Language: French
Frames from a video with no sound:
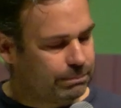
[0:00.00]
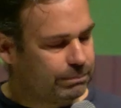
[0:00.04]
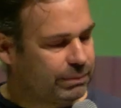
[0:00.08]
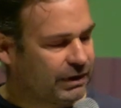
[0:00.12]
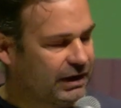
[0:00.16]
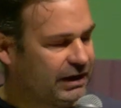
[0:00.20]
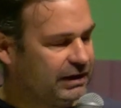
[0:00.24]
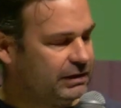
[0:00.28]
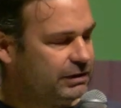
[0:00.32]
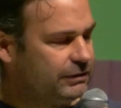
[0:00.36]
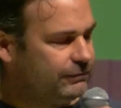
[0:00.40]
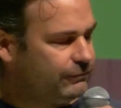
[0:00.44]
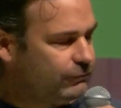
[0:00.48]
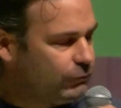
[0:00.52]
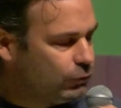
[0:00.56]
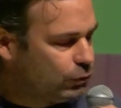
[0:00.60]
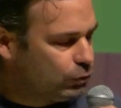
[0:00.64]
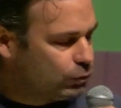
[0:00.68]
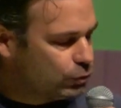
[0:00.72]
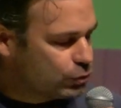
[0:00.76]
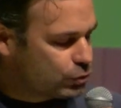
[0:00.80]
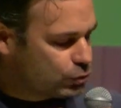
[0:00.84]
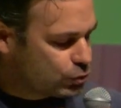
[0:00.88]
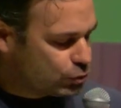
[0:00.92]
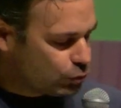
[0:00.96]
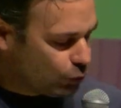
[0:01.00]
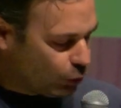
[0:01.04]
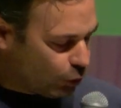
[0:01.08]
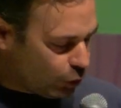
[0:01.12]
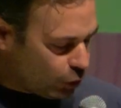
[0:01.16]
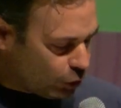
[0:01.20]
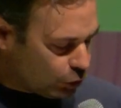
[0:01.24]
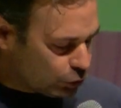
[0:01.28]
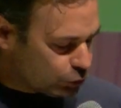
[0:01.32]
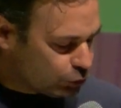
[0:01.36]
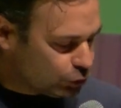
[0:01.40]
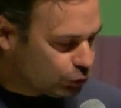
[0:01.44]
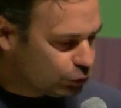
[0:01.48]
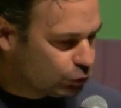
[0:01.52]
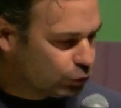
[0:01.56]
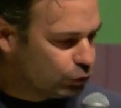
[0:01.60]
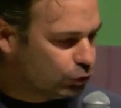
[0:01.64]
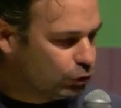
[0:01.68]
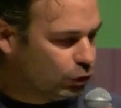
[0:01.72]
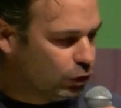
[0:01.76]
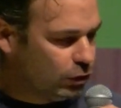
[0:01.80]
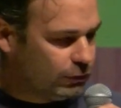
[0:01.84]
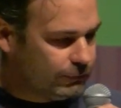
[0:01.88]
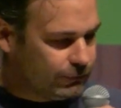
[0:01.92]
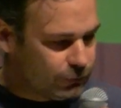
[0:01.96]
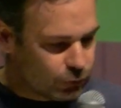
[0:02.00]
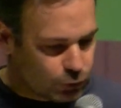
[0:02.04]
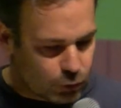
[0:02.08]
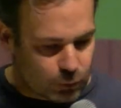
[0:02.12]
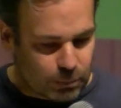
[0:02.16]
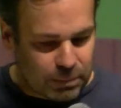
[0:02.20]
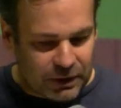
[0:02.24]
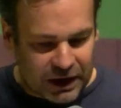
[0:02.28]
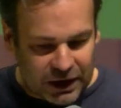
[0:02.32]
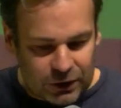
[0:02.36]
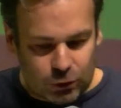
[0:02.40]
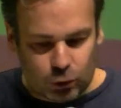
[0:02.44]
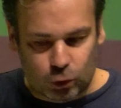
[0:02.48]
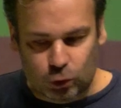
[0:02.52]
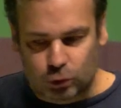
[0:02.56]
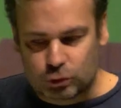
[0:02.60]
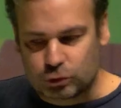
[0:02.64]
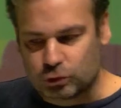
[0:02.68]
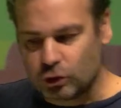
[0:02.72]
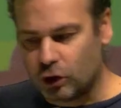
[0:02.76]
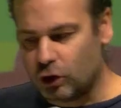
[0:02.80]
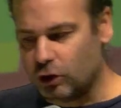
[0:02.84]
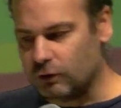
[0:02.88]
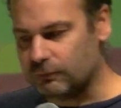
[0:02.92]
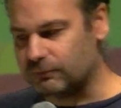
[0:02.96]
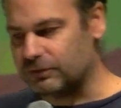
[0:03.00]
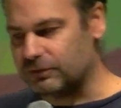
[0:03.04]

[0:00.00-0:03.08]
prenne, il faut qu'on rentre dedans, il faut qu'on prenne le temps en